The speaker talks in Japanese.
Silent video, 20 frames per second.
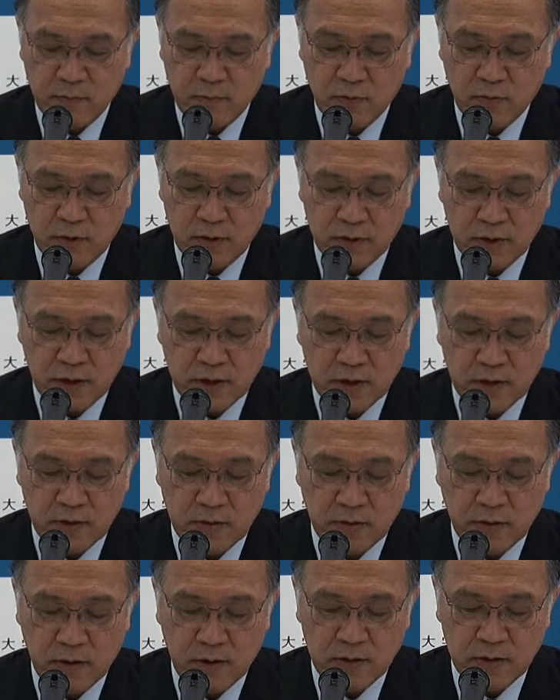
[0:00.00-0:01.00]
これはできた
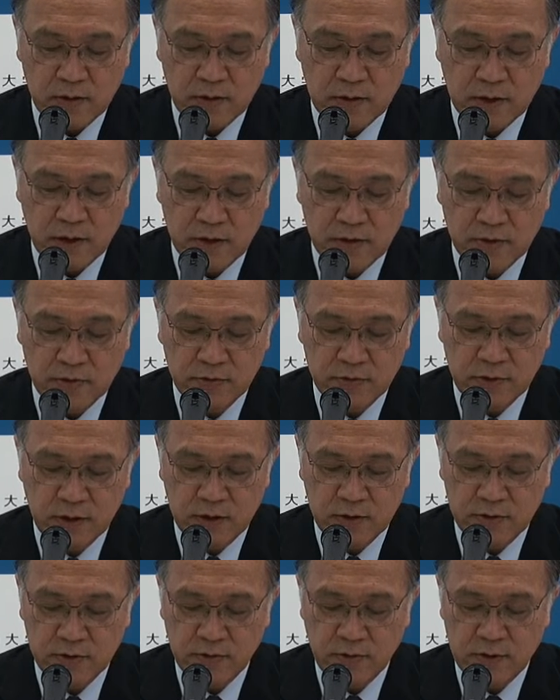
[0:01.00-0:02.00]
のは2012
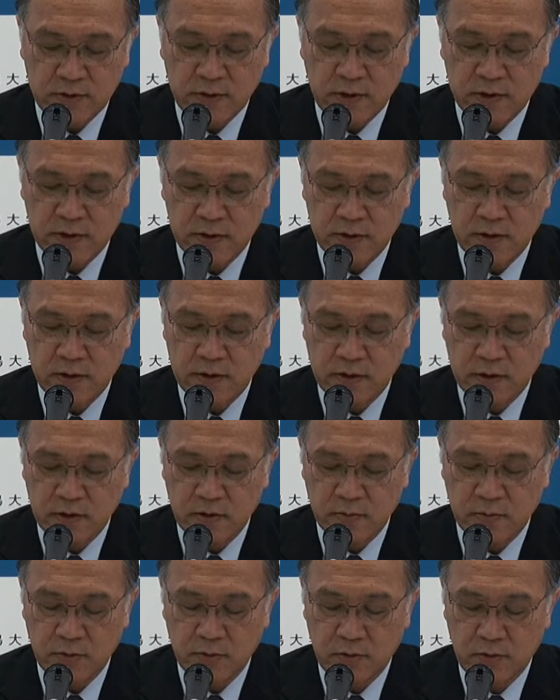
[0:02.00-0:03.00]
年10月らしいんですけ
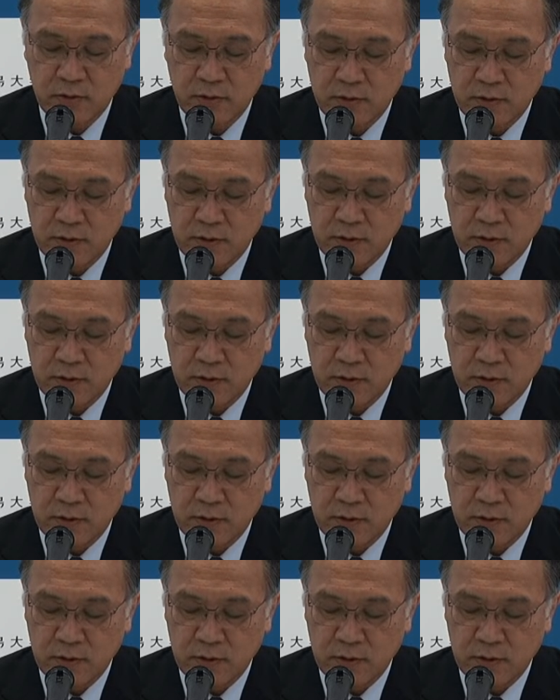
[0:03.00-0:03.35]
ども